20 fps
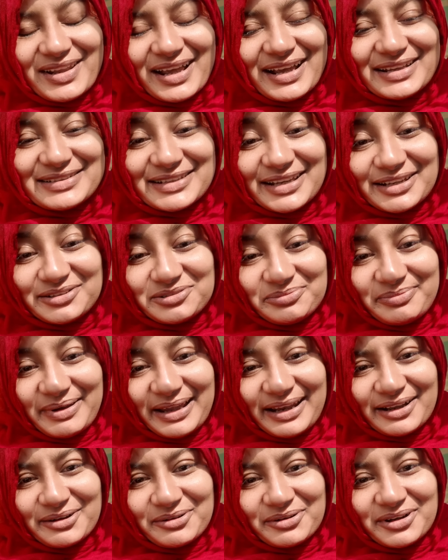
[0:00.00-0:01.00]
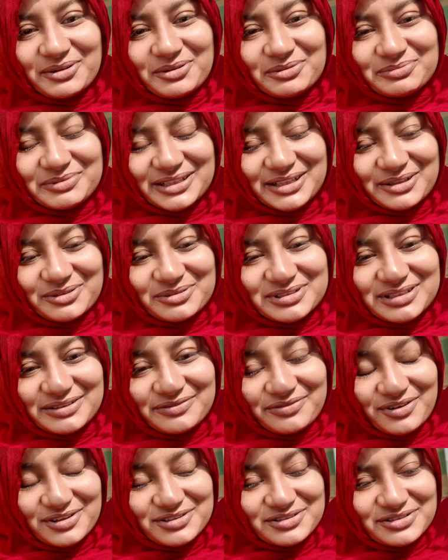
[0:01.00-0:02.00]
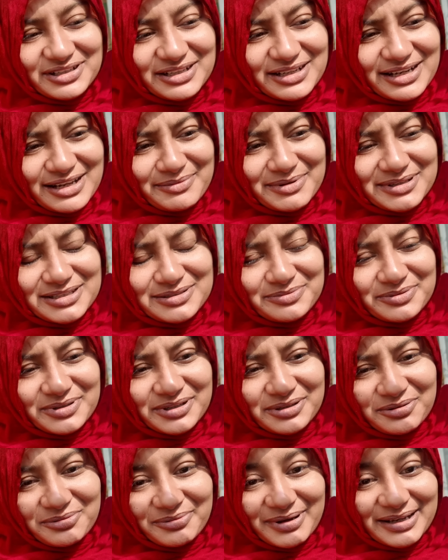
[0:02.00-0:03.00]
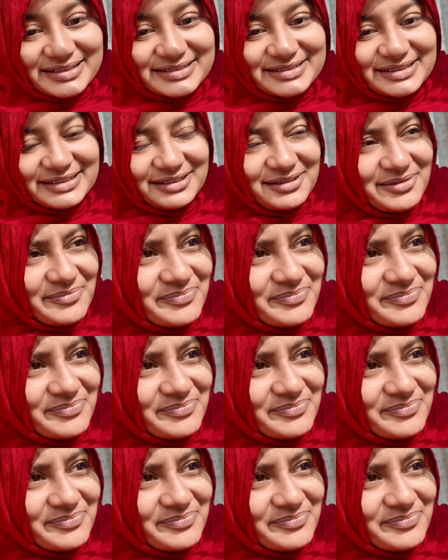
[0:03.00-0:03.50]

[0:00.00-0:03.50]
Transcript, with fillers: আজকে একটু বেলা করে ঘুম থেকে উঠছি ফজরের নামাজ পড়ে ঘুমাইছি